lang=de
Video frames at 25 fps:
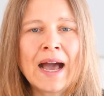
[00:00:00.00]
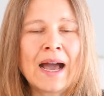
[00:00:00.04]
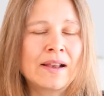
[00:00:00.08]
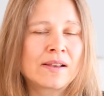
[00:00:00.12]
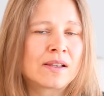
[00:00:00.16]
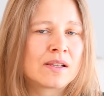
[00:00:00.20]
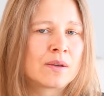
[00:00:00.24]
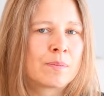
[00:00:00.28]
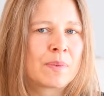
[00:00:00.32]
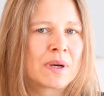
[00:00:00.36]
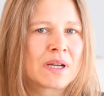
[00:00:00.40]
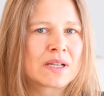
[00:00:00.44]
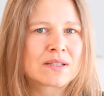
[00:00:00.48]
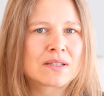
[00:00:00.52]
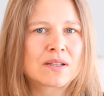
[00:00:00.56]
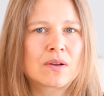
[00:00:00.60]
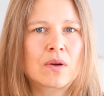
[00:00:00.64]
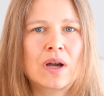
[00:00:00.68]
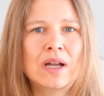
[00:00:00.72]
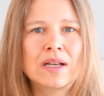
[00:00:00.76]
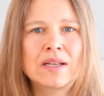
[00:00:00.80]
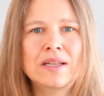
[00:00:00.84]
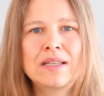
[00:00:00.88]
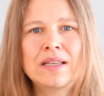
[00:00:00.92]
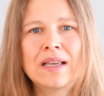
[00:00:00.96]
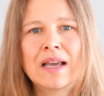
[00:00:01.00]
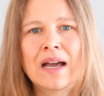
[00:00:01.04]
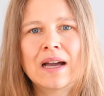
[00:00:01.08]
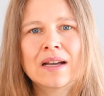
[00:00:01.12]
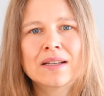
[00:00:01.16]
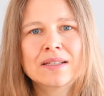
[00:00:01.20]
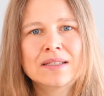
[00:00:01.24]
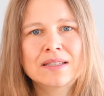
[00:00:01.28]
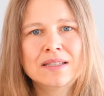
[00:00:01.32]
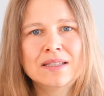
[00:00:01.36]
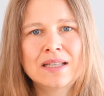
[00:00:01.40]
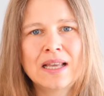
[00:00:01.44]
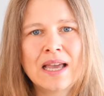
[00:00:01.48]
angepasst auch an die
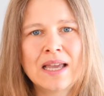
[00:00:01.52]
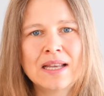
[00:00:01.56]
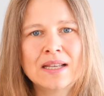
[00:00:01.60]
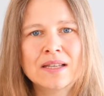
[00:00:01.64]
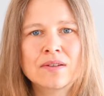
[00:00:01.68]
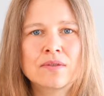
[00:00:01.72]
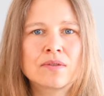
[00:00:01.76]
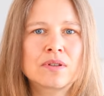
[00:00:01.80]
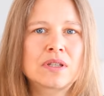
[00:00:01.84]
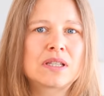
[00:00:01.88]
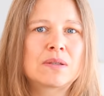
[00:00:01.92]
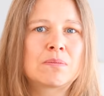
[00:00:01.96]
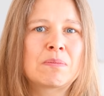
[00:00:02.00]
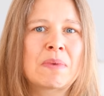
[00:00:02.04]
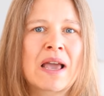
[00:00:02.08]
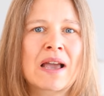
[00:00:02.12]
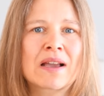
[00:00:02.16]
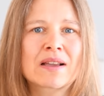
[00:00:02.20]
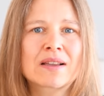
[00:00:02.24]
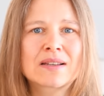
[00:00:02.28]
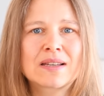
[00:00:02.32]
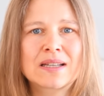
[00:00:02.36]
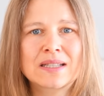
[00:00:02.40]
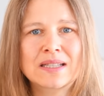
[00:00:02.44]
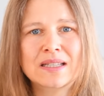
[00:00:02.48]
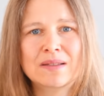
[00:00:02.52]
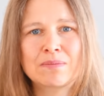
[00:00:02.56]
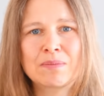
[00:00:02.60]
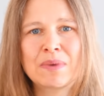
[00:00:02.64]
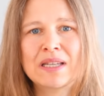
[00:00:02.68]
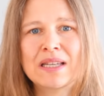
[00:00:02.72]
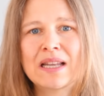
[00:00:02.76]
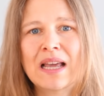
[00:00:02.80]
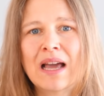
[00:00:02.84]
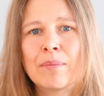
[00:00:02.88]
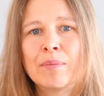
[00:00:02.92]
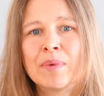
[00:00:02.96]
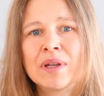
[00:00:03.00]
Jahreszeiten und ich merke, dass es mir
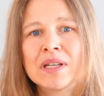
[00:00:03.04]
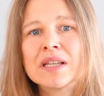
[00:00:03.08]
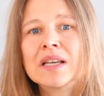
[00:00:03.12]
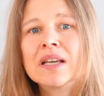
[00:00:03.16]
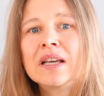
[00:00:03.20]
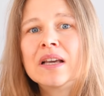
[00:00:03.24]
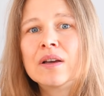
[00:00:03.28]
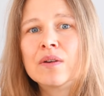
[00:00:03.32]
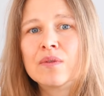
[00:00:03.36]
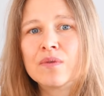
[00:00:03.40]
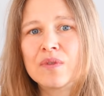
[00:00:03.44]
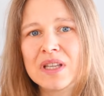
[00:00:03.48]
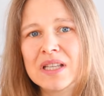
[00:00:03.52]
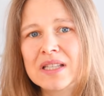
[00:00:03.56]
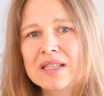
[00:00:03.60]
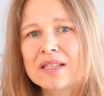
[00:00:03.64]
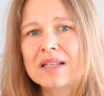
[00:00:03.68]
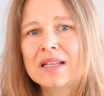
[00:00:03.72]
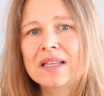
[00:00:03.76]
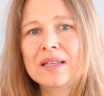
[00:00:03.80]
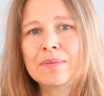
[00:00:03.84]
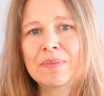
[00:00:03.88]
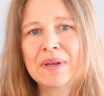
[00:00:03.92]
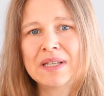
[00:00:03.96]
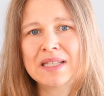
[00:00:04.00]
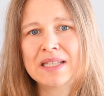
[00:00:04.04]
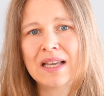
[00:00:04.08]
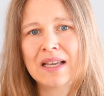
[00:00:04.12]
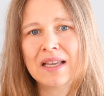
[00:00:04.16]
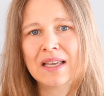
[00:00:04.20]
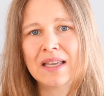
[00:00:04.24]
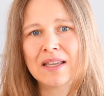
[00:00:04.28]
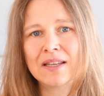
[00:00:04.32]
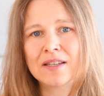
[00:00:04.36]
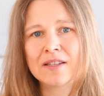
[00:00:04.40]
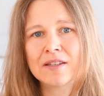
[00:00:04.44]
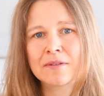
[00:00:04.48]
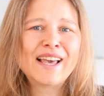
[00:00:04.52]
damit wesentlich besser
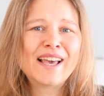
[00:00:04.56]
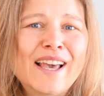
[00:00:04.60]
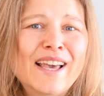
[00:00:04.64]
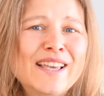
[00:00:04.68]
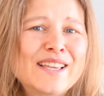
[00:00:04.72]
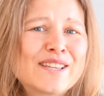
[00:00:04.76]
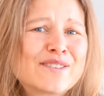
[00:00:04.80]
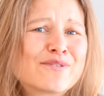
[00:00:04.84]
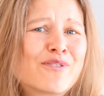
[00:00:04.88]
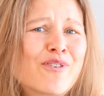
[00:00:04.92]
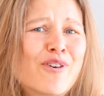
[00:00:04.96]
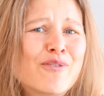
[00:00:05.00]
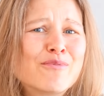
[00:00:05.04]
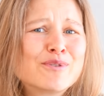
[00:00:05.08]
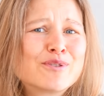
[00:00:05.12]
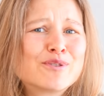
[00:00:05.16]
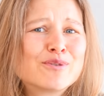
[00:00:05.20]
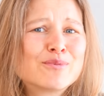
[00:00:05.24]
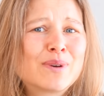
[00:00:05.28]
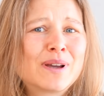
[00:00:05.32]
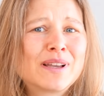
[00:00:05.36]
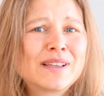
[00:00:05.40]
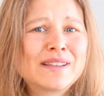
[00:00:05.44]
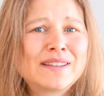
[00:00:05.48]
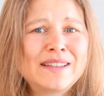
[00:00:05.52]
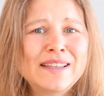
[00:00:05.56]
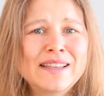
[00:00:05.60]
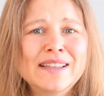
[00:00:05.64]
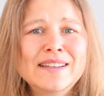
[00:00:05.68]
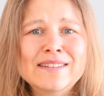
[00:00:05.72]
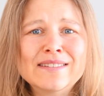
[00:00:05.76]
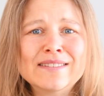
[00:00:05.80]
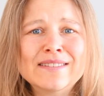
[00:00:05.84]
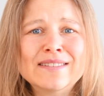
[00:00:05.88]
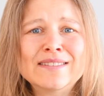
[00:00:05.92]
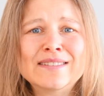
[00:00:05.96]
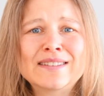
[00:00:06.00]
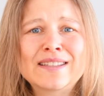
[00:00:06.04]
geht. Ich freue mich über
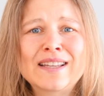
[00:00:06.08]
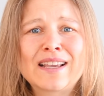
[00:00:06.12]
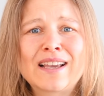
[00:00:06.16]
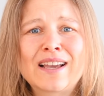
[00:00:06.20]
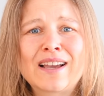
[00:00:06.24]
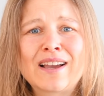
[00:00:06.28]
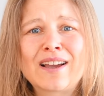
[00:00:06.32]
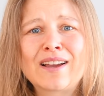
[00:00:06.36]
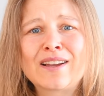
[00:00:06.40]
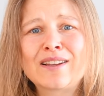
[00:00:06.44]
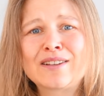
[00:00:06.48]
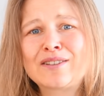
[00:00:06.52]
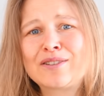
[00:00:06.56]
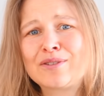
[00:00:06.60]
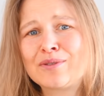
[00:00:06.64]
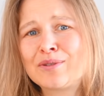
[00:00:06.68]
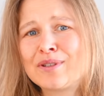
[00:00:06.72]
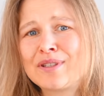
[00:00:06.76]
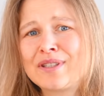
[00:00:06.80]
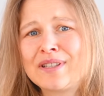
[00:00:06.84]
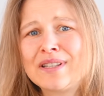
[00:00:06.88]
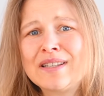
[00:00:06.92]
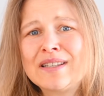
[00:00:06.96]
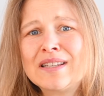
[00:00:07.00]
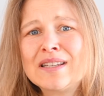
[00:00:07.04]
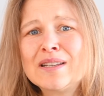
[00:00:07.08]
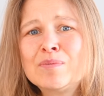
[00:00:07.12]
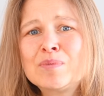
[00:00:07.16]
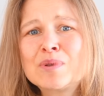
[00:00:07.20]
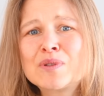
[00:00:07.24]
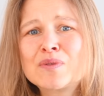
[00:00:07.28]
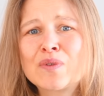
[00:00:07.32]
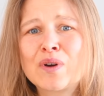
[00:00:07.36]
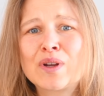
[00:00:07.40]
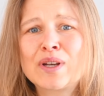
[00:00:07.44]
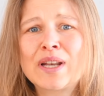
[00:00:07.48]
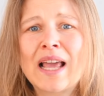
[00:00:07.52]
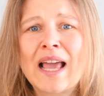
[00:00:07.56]
jeden, der durch die
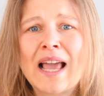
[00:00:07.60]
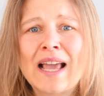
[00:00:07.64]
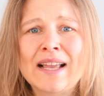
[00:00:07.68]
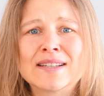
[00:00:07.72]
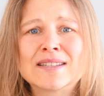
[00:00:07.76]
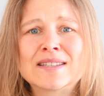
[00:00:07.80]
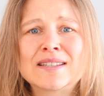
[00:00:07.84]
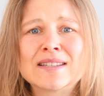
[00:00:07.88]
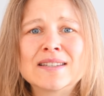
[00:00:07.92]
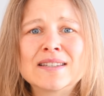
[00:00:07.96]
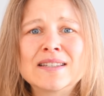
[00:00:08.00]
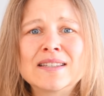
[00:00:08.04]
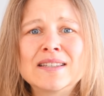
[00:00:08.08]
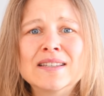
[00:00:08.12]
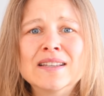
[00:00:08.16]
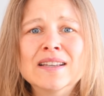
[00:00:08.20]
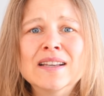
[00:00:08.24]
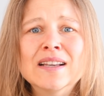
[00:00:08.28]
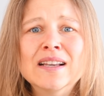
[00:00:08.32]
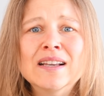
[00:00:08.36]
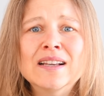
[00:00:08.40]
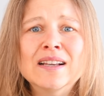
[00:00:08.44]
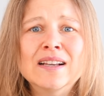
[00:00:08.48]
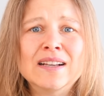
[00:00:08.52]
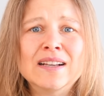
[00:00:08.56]
Tipps von Anthony